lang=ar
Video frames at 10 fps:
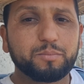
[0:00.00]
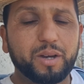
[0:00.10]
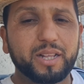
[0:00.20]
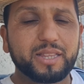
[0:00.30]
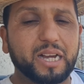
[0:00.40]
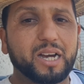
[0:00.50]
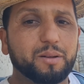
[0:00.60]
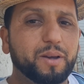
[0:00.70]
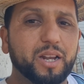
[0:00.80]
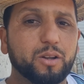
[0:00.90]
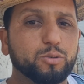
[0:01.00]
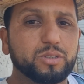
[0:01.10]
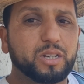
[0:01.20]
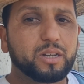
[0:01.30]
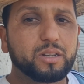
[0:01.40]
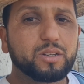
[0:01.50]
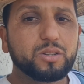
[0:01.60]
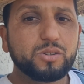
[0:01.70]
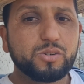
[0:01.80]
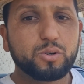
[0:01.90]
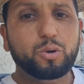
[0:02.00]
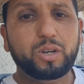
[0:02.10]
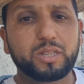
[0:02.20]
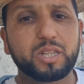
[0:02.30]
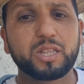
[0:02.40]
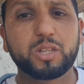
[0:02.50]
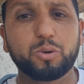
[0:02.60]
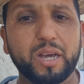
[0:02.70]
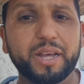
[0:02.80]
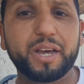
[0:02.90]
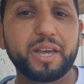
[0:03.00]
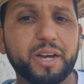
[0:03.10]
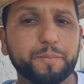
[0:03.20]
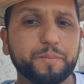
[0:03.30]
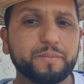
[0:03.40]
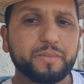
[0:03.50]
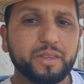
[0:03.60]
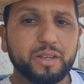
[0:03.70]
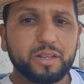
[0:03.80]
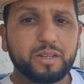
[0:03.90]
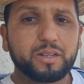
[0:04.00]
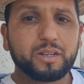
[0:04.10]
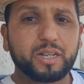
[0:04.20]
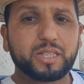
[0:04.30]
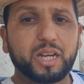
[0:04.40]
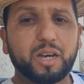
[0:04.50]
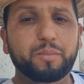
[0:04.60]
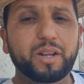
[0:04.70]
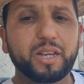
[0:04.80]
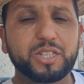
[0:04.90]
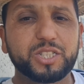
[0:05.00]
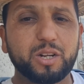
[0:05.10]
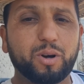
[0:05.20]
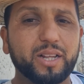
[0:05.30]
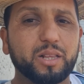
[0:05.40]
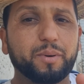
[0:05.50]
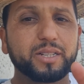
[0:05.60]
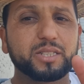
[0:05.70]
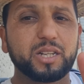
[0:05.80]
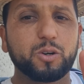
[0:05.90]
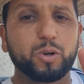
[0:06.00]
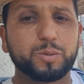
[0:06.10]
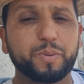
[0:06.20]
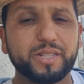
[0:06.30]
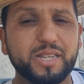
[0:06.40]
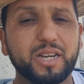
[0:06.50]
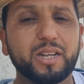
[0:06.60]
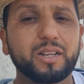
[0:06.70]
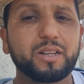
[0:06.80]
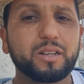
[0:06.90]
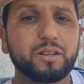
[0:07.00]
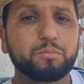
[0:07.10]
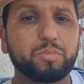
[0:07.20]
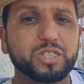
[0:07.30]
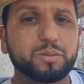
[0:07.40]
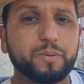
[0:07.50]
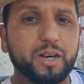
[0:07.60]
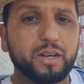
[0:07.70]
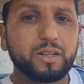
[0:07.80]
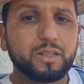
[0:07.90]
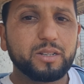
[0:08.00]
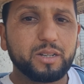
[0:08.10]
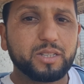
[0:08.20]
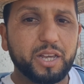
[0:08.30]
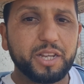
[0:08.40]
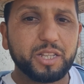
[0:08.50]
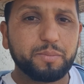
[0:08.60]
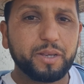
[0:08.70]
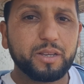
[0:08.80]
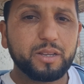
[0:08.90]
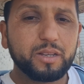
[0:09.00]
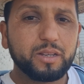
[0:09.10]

بحال الذكر بحال الانثى وحتى الدوله هنايا كترغم عليك تشري واحد المقص اللي هو سبيسيال باش تبقى تحيد به